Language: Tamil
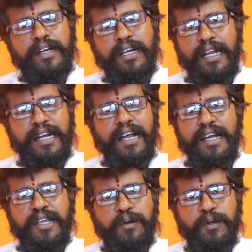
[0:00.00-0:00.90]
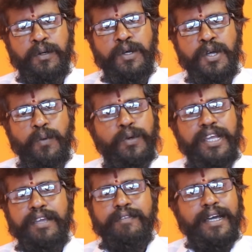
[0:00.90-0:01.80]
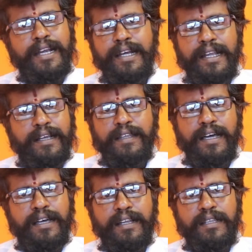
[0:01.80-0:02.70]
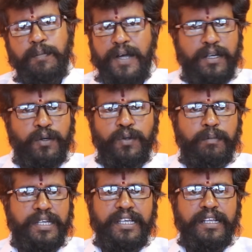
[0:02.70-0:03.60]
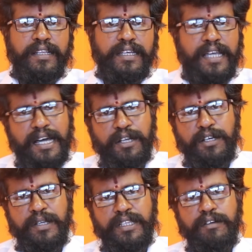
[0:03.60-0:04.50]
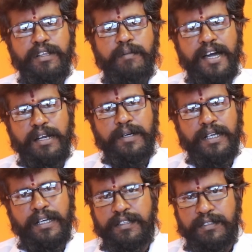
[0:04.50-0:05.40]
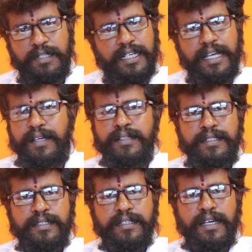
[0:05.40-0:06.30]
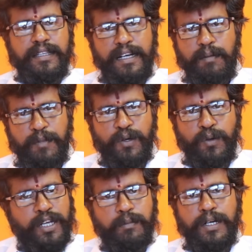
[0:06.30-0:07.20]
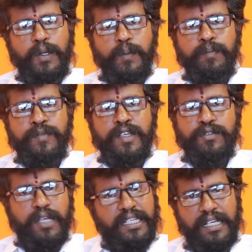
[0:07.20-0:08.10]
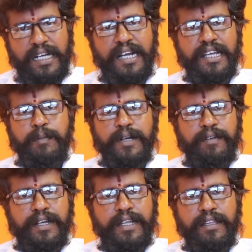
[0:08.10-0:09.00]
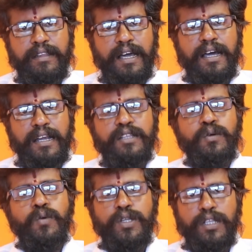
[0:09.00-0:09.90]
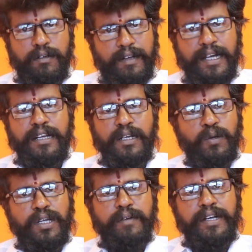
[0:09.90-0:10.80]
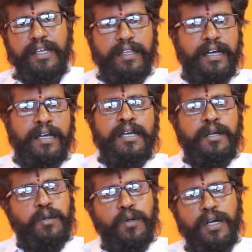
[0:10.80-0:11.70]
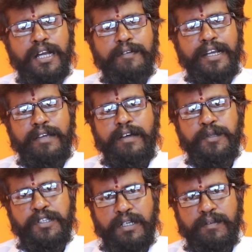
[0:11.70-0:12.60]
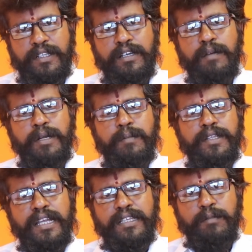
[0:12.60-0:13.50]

அவர்களை கண்காணிக்கணும் உரிய வேலை நடக்குதாங்கிறத பார்க்கணும் அப்படிங்கிறதுல யாருக்கும் எந்தவித மாறுபட்ட கருத்தும் இல்லை அதில் நம்மளும் உடன்படுறோம் ஸோ அது கண்காணிக்கப்பட வேண்டியது தான் அல்லது கூடுதல் வேலைகள் கொடுக்க வேண்டியது தான் நூறு நாள் வேலைவாய்ப்பு திட்டம் வந்ததுக்கப்புறம் பார்த்தீங்கன்னா